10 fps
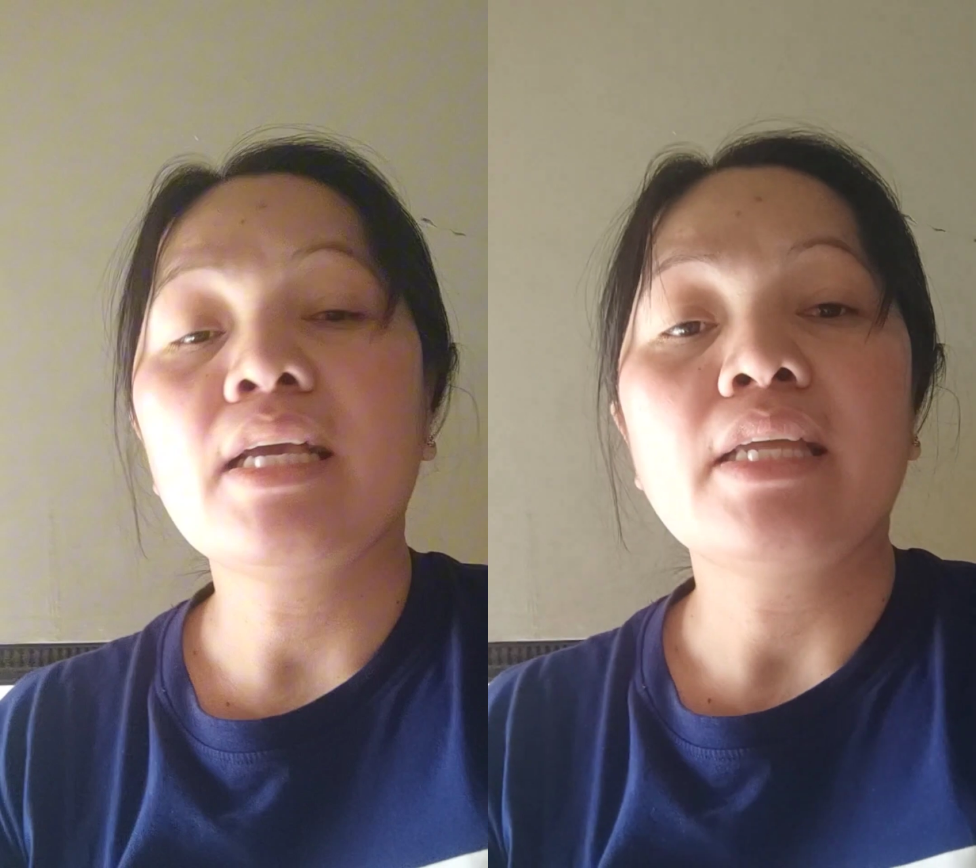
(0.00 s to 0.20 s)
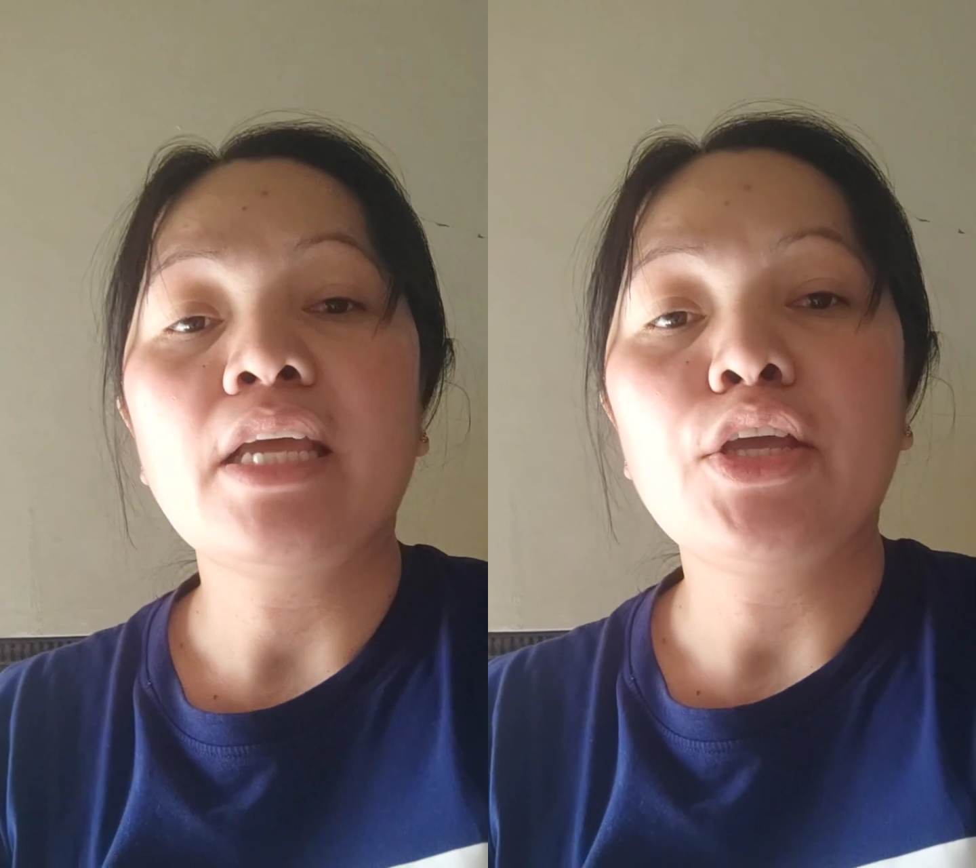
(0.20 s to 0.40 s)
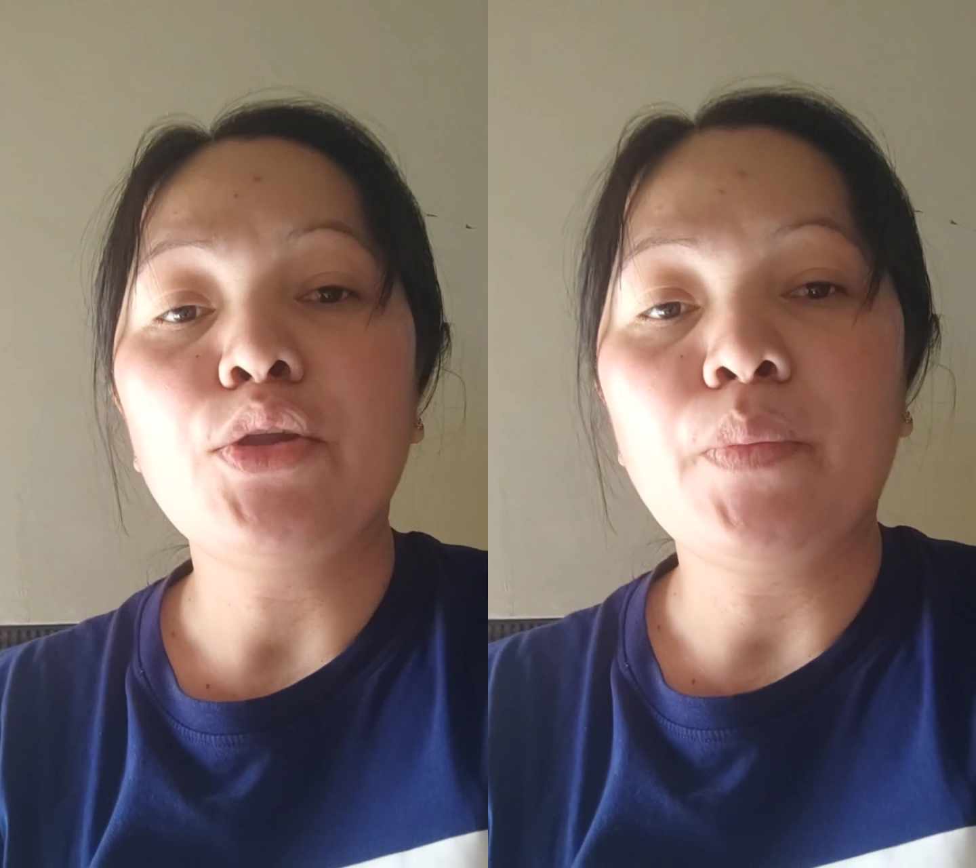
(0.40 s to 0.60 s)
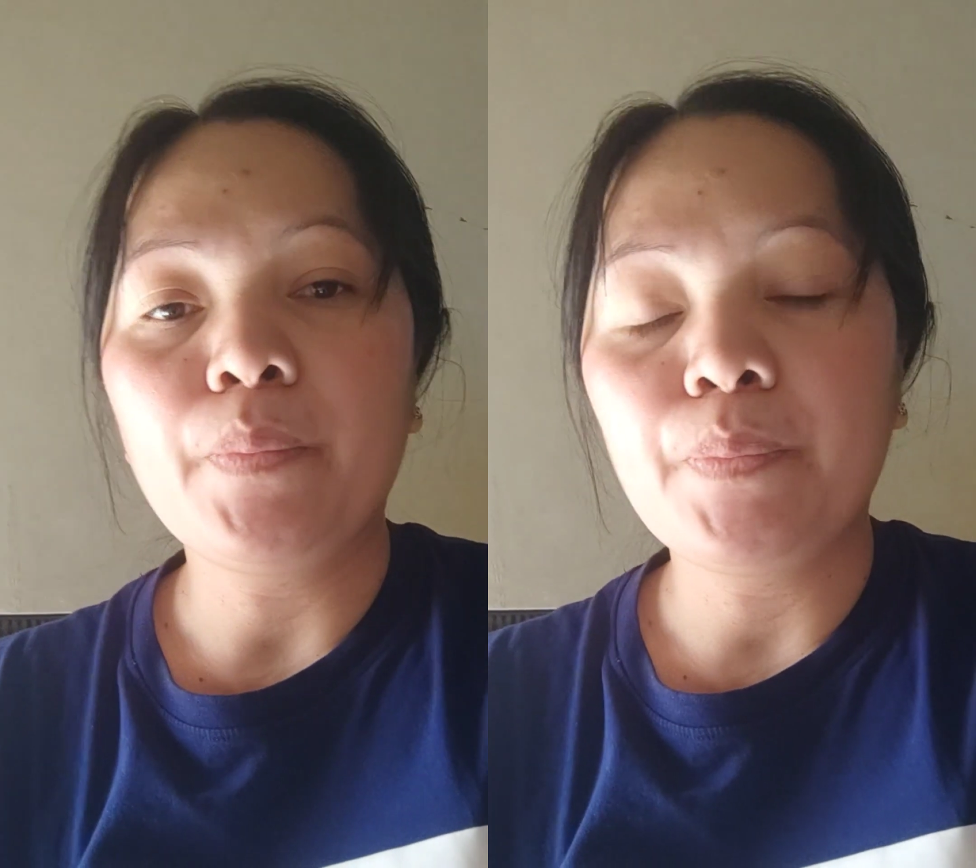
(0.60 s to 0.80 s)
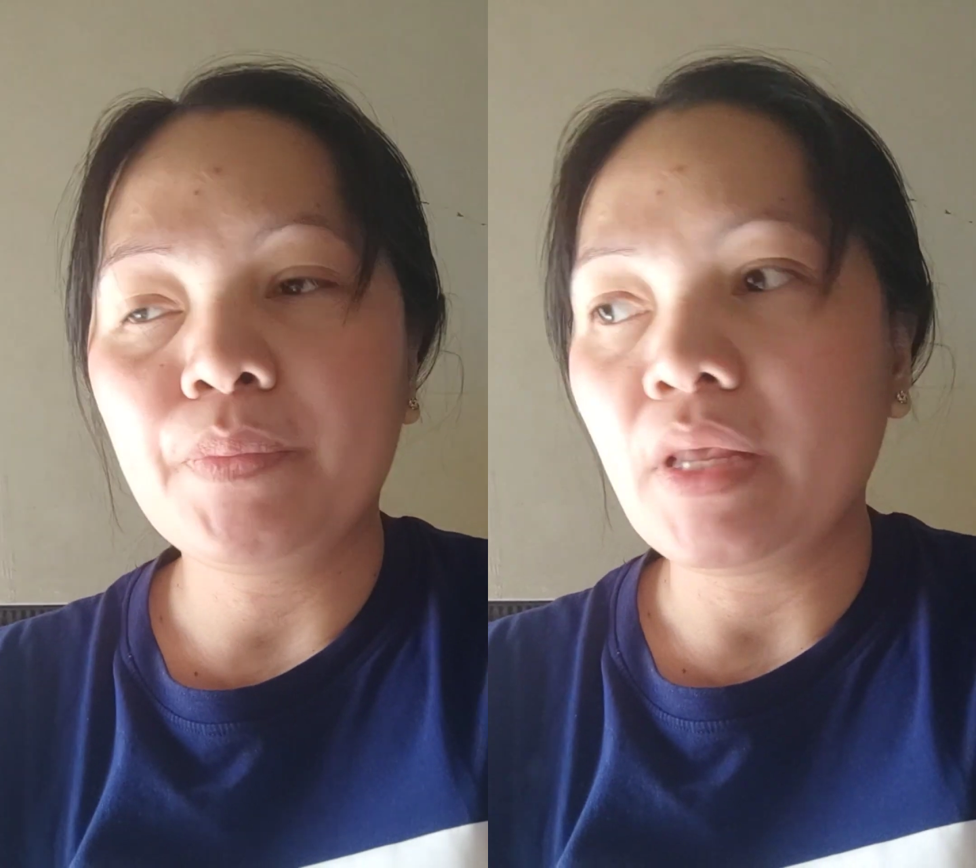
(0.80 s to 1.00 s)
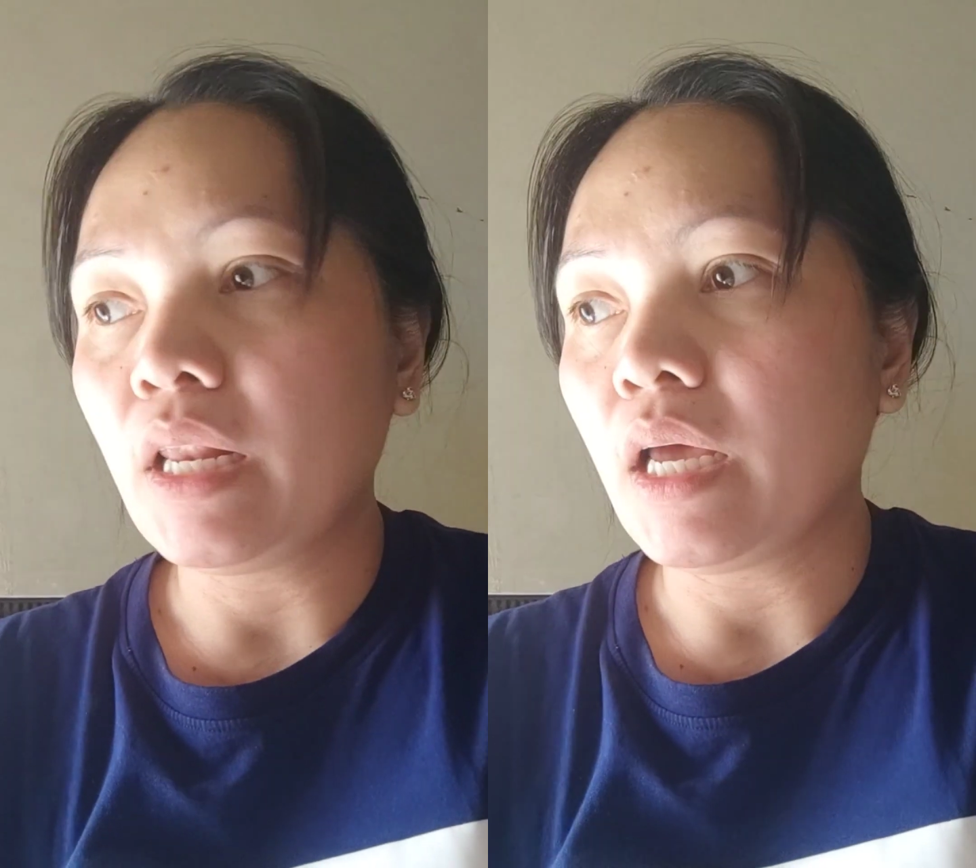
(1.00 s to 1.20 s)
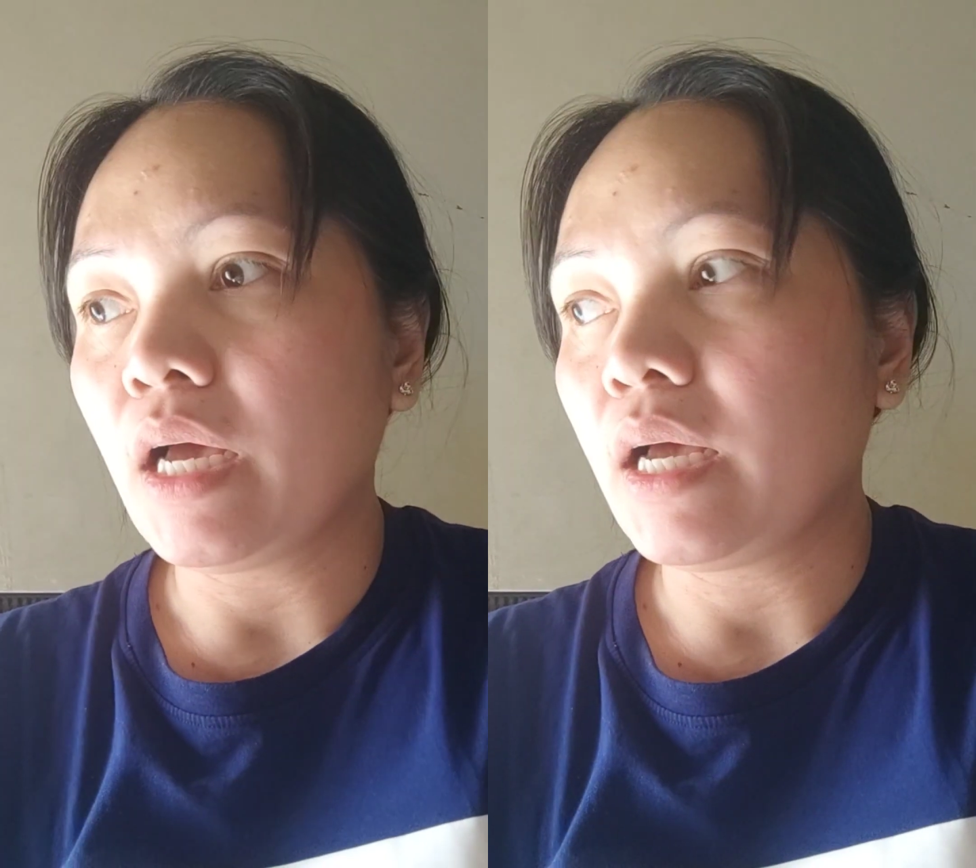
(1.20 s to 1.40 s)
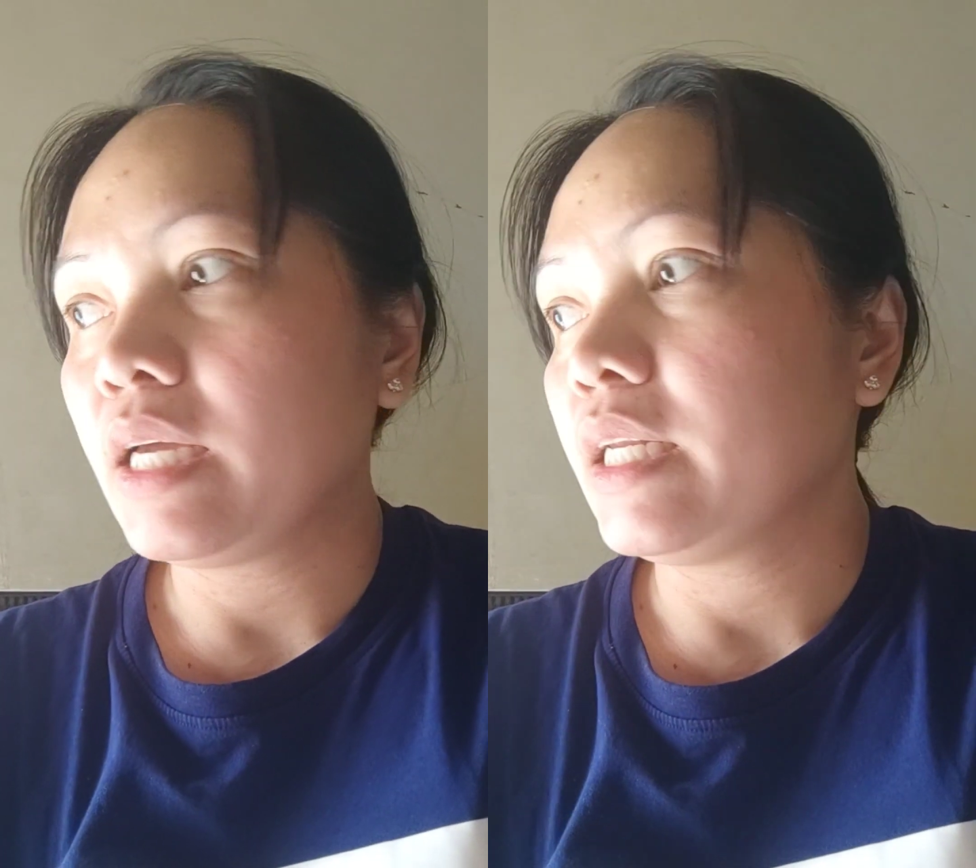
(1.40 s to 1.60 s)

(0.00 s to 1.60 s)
kada inom nila